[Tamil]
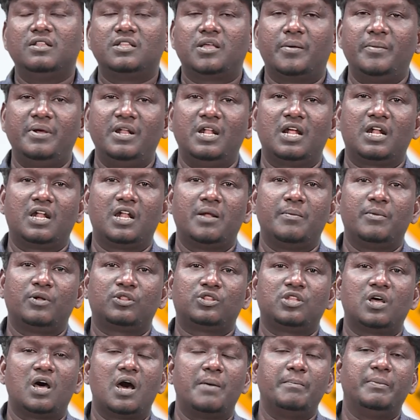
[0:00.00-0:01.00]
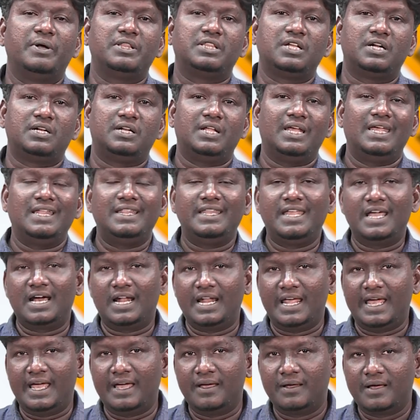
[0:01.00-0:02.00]
தமிழ்நாட்டில் மொத்தம் ஐம்பத்தெட்டு
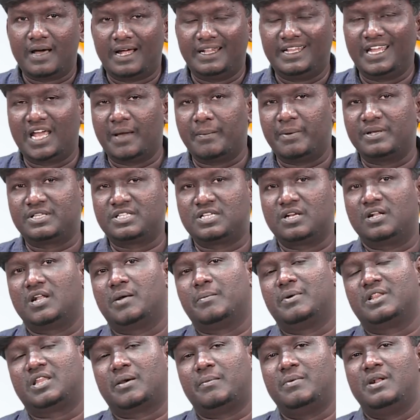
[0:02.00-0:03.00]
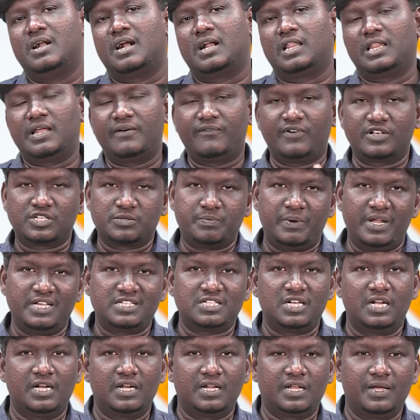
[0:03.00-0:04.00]
இந்தியாவிலே அதிகபட்சம் நம்ம தமிழ்நாடு தான் ஃபஸ்ட்
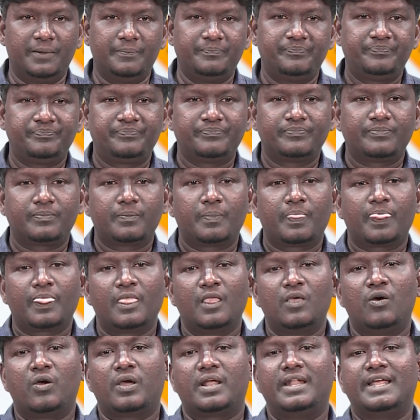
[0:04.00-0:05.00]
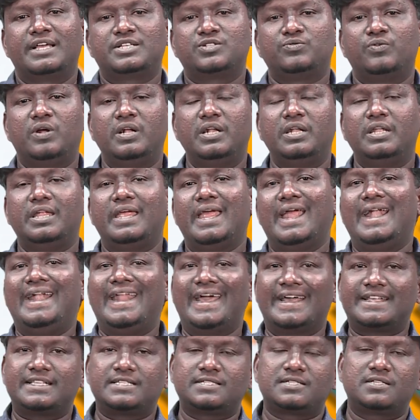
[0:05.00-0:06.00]
பிளேஸில் இருக்குது ஓகே நெக்ஸ்ட் ஒன்
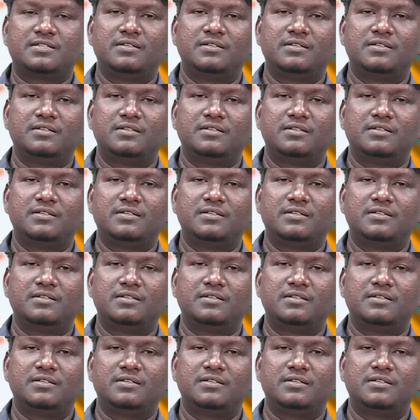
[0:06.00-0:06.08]
இண்டெக்ஸ்